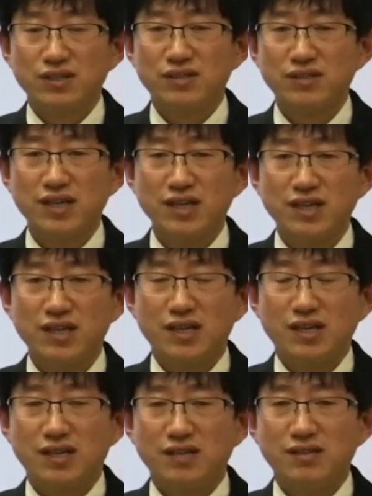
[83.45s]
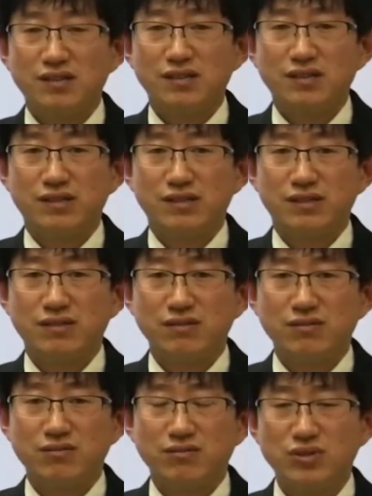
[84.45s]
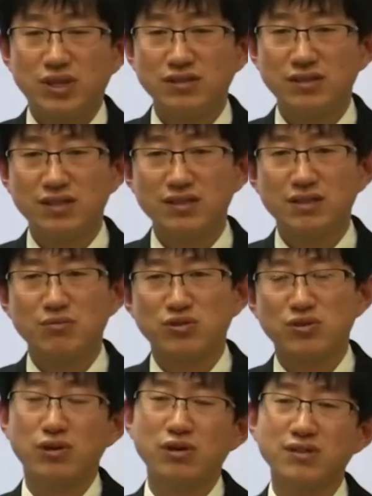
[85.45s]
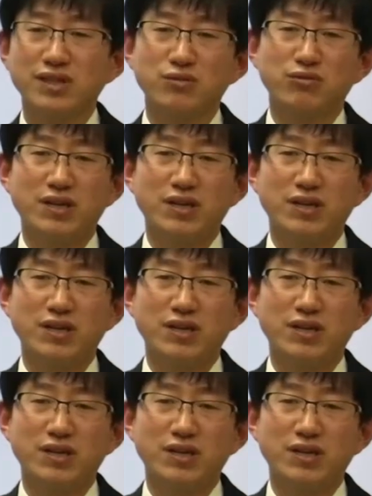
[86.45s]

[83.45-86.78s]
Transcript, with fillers: 근데 어, 최근에 이제 뭐 전력량도